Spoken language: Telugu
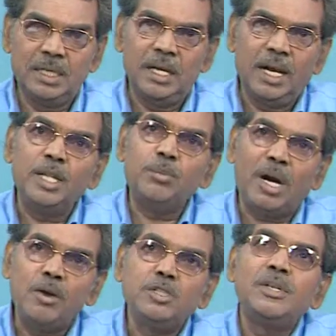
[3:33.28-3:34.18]
అని
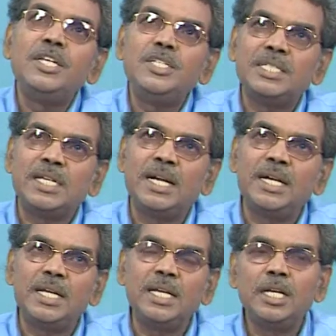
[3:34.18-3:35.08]
వాళ్ళు ఏం చేశారంటే
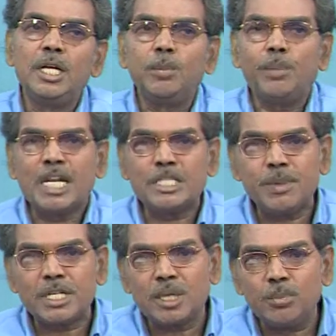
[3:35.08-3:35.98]
పరస్పర
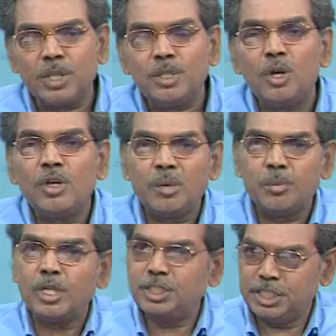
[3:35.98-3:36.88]
సంబంధాలు
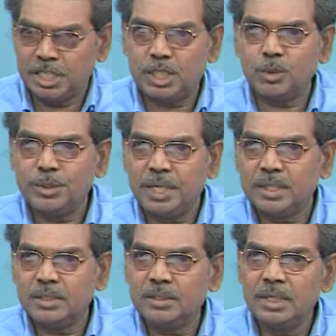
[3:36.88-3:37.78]
ఏర్పాటు చేసినట్టు అవుతే
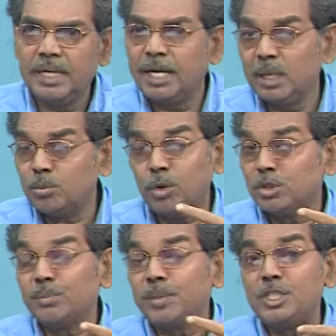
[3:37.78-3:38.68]
అంటే డబ్బు
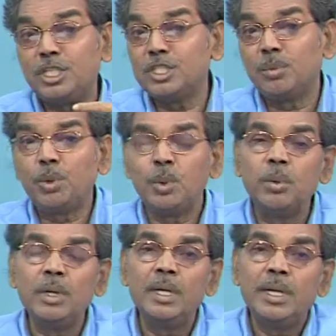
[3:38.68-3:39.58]
కోసం పనిచేసినప్పుడు
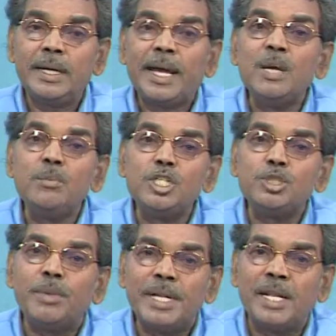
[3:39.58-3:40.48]
టైమ్ ఈజ్
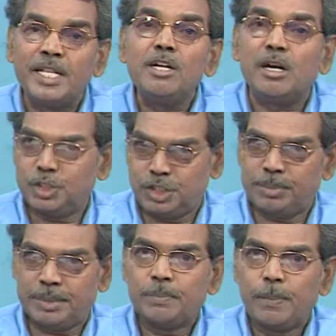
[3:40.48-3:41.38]
మనీ అనేది కాన్సెప్ట్
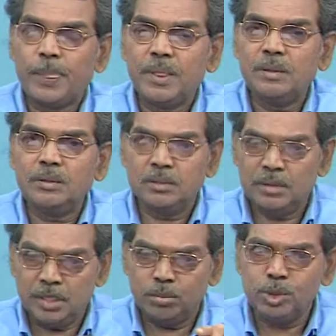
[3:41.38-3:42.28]

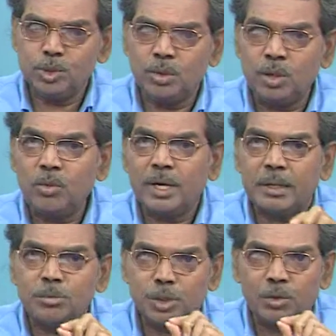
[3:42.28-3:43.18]
డబ్బు ఇస్తున్నావు ఒక
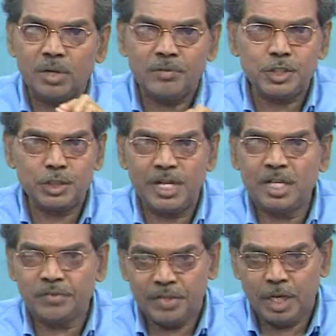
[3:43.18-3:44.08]
నిమిషం కూడా వేస్ట్ చేయడానికి
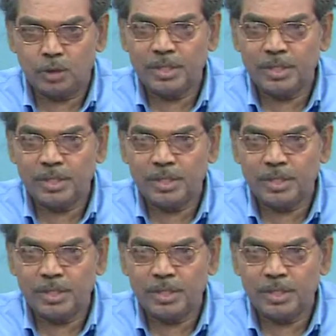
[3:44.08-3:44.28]
వీల్లేదు అని